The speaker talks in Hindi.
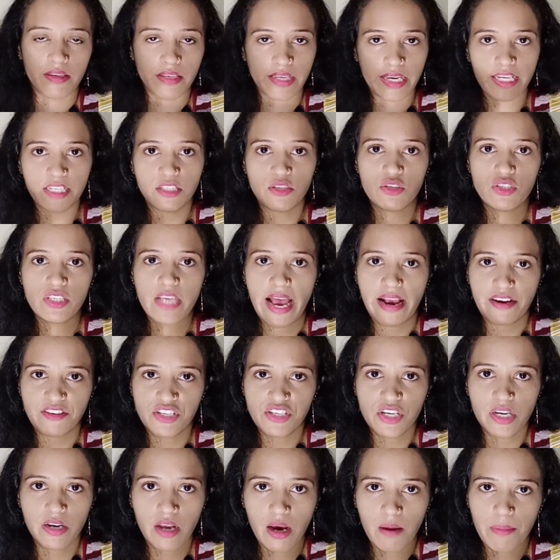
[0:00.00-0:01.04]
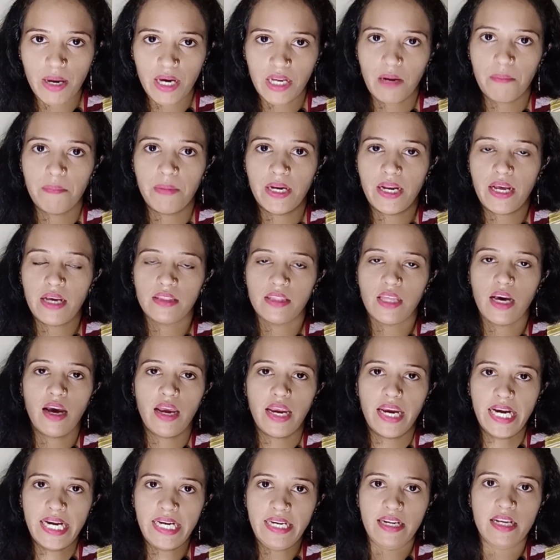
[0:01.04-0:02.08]
ये जो सेक्शन हमारा बना था
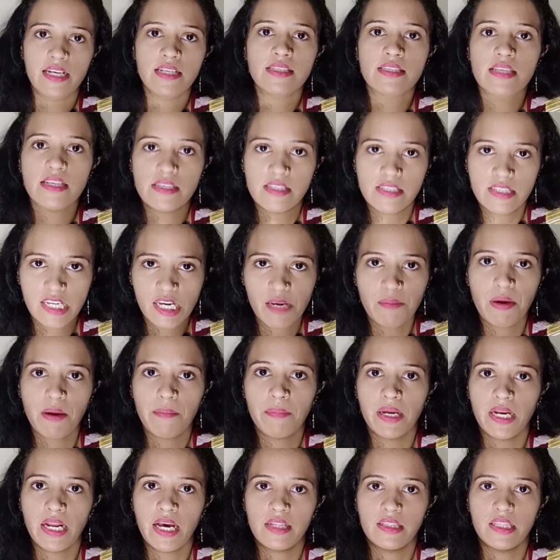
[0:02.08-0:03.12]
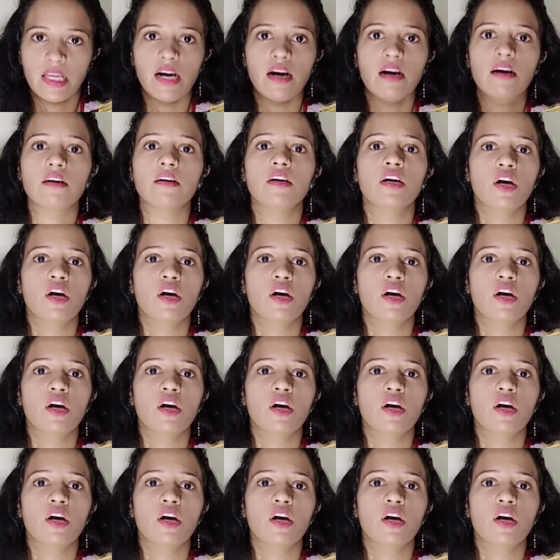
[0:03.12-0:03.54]
1860 में बना था